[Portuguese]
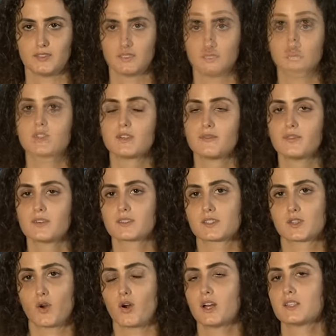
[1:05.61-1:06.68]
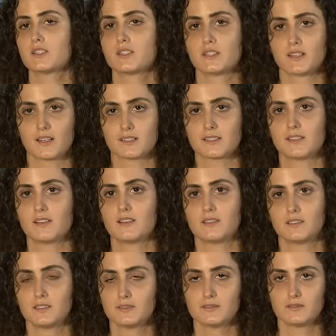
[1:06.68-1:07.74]
Eu tive a sorte de
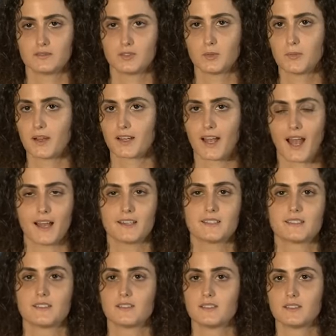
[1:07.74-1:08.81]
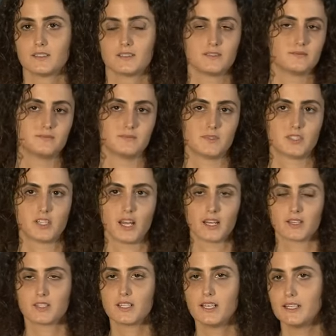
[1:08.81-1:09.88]
nascer numa casa
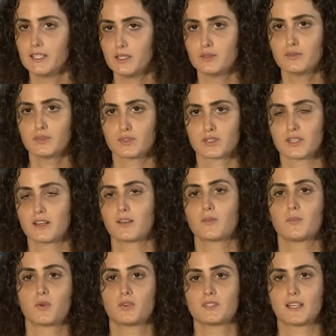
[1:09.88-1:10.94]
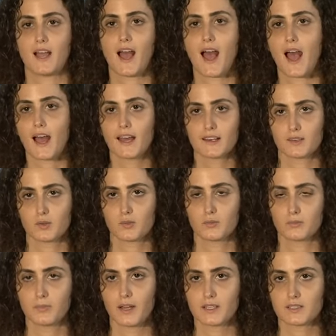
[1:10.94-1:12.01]
cheia de livros, né, uma coisa rara
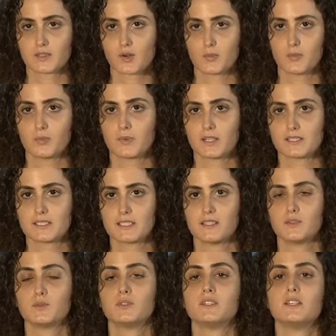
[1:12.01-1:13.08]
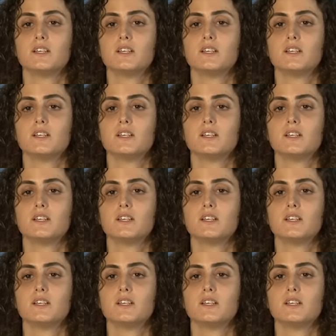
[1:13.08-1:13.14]
num país como o Brasil.